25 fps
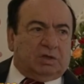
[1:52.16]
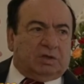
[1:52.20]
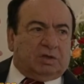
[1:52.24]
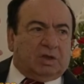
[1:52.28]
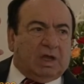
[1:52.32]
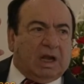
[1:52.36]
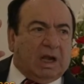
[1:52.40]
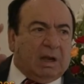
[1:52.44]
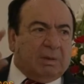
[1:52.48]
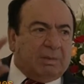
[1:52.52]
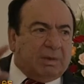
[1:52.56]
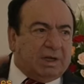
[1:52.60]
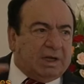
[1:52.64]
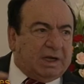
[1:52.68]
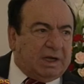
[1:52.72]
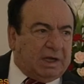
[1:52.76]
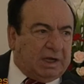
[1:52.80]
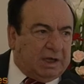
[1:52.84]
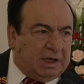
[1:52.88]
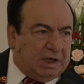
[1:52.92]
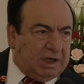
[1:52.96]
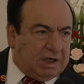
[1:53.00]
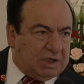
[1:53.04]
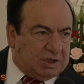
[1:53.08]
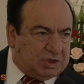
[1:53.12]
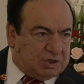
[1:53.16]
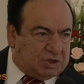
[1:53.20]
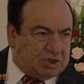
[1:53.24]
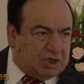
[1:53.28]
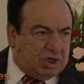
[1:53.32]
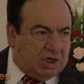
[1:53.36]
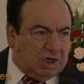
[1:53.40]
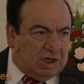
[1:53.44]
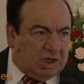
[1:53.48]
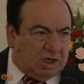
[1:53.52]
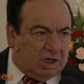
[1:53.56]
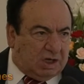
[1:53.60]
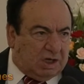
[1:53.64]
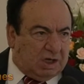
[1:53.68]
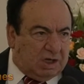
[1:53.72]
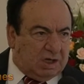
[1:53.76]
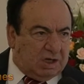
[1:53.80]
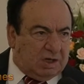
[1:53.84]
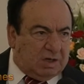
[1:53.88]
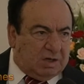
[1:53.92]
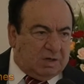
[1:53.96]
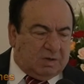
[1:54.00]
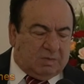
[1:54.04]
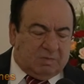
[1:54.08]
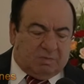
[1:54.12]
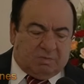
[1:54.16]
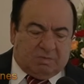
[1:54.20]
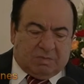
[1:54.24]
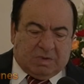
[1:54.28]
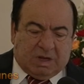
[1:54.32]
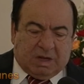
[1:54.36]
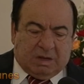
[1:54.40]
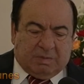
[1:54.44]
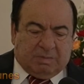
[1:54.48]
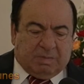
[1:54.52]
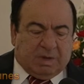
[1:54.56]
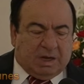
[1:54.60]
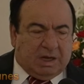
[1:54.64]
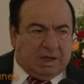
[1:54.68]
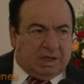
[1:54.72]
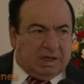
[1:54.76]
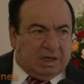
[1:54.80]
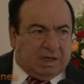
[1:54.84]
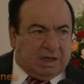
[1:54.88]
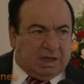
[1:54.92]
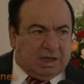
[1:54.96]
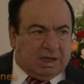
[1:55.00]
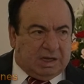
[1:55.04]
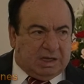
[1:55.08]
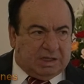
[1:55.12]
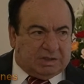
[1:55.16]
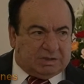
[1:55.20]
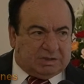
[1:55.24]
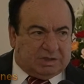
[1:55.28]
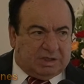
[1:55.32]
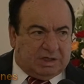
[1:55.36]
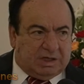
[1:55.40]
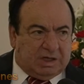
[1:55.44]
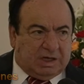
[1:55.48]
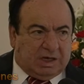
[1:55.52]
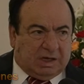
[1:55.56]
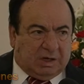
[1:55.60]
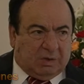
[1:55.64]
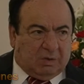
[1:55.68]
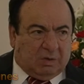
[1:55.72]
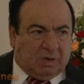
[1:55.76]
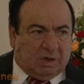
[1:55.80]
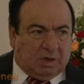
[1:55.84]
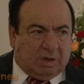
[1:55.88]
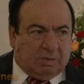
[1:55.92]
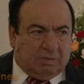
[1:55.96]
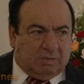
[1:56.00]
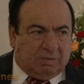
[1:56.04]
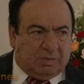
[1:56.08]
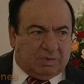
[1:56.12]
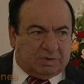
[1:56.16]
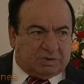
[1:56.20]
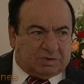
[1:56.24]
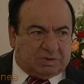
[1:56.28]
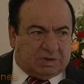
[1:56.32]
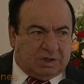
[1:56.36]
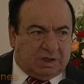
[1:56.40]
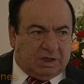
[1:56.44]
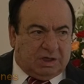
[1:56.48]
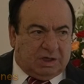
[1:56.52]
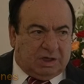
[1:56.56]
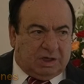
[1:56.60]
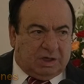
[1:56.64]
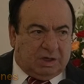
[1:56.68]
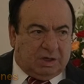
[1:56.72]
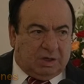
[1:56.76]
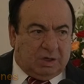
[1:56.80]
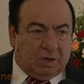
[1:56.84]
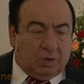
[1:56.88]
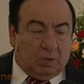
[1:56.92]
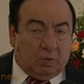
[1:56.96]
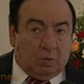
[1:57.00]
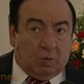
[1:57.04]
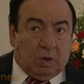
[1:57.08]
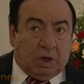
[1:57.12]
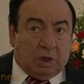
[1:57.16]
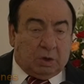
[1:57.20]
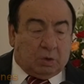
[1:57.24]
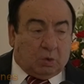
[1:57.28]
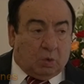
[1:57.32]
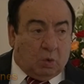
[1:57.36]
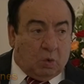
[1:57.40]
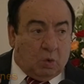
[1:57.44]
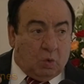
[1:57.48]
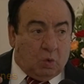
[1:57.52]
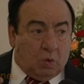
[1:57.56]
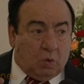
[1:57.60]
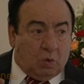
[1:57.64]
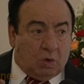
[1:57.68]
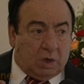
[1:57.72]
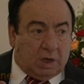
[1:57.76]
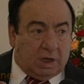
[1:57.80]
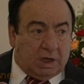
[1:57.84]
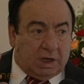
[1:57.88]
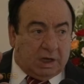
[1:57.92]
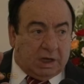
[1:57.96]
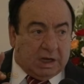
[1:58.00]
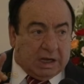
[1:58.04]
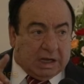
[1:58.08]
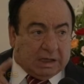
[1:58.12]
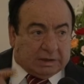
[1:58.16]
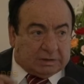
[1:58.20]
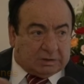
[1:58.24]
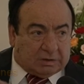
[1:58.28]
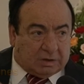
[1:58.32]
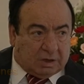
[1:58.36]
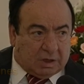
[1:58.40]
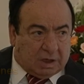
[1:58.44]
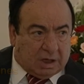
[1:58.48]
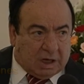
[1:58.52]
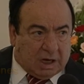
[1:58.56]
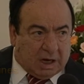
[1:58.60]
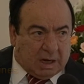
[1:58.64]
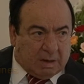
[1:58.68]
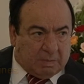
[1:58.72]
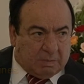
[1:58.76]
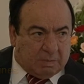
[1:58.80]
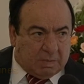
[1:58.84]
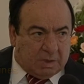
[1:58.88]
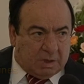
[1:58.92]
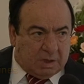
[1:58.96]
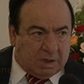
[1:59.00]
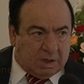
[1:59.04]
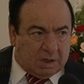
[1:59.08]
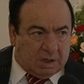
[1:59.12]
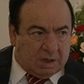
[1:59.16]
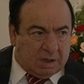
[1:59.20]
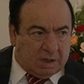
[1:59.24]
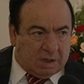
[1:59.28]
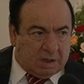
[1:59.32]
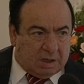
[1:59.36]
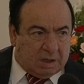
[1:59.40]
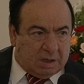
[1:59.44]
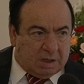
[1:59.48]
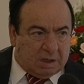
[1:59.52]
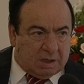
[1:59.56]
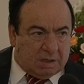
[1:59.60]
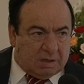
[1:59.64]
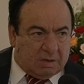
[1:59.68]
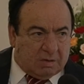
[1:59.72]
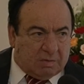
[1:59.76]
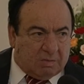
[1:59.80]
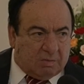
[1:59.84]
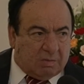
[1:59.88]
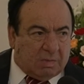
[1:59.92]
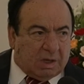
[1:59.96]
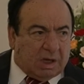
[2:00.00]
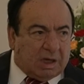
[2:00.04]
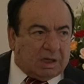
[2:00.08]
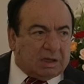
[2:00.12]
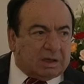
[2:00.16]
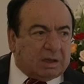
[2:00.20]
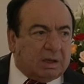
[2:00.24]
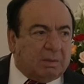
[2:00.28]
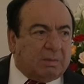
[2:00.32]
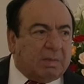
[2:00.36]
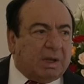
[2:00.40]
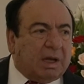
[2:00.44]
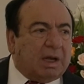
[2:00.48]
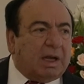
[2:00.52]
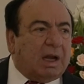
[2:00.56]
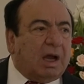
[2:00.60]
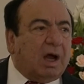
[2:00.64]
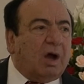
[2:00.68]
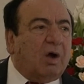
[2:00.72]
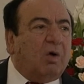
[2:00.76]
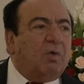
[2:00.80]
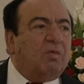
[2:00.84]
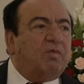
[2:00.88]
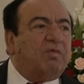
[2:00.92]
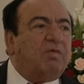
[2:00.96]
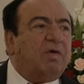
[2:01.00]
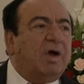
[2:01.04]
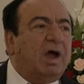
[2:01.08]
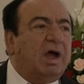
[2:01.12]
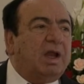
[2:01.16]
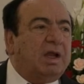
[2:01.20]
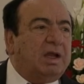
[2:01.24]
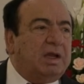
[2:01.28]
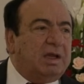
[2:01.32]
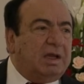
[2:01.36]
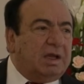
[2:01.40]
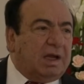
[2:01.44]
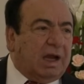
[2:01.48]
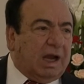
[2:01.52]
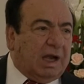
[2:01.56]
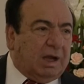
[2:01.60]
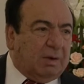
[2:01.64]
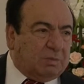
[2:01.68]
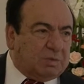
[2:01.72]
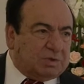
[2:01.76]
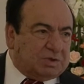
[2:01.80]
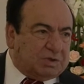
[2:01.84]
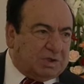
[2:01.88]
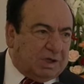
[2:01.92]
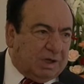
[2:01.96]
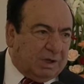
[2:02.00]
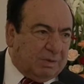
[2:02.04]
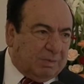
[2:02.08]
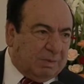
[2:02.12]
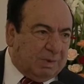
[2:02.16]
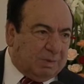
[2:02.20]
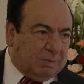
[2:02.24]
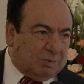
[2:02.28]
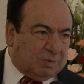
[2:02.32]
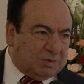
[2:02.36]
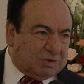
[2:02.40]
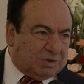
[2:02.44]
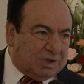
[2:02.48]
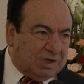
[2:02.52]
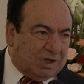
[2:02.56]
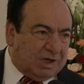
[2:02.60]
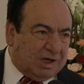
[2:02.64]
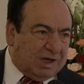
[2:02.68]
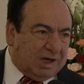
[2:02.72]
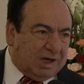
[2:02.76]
طالما نحن الجيل ما بين هذه الأعوام الصغيرة والكهول يطرب ما نتمنى خوفانين على مستقبل الموسيقى